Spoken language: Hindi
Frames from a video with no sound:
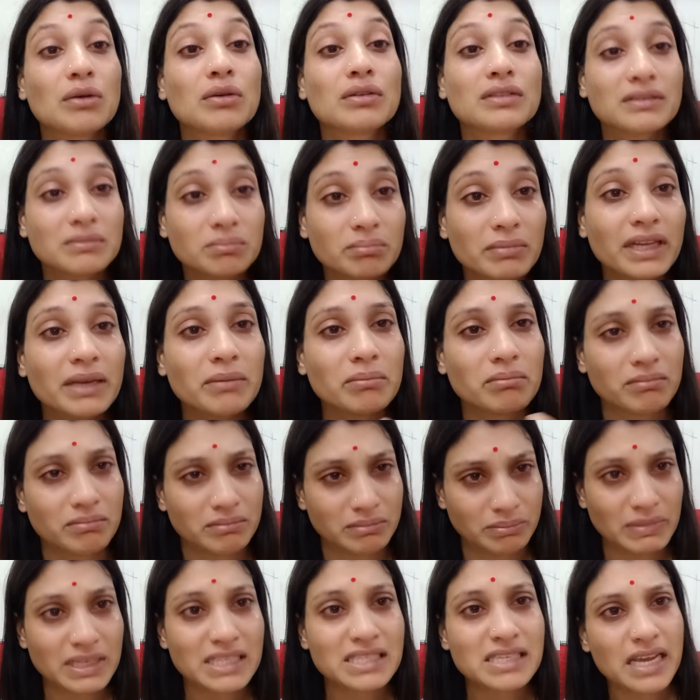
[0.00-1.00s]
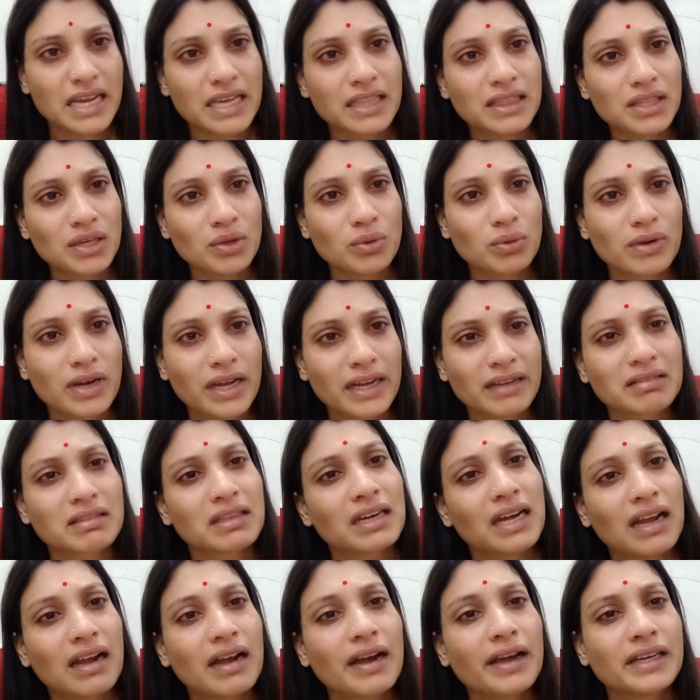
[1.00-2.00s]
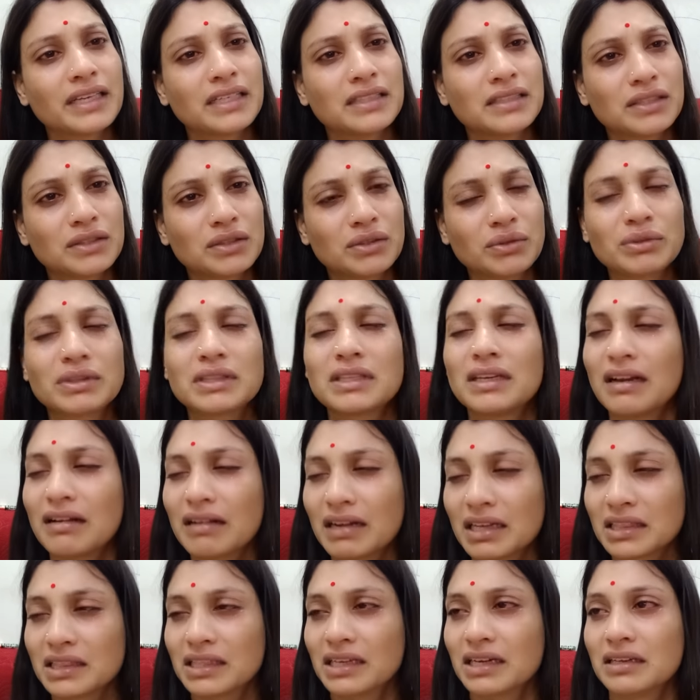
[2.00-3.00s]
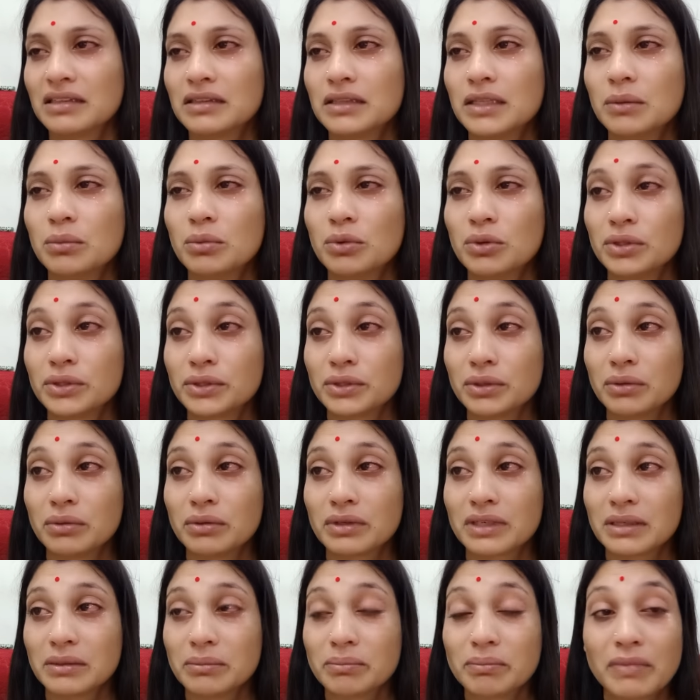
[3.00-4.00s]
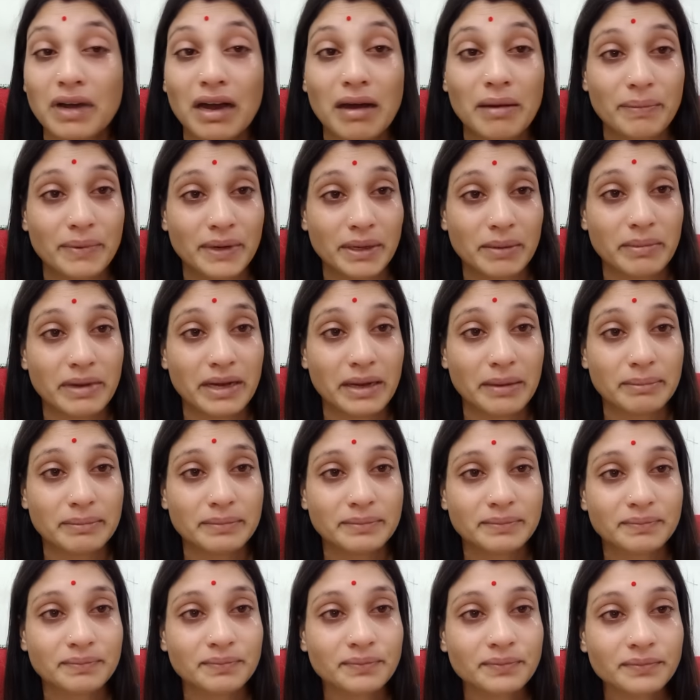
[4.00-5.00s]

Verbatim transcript: हो मैं मैं सहती हूँ ना इतना गाली देते हो इतना गंदा गंदा बोलते हो कि बाप रे बाप